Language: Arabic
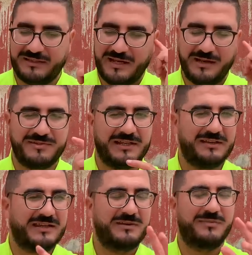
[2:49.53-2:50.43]
الدراري المساكن
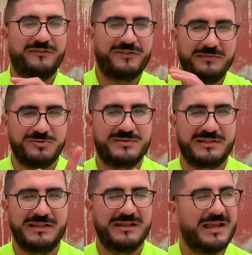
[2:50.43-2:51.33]
كي ما فاهمش
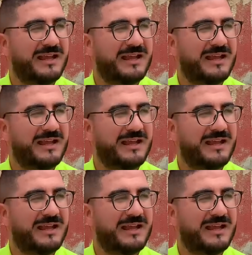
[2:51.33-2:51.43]
مسكين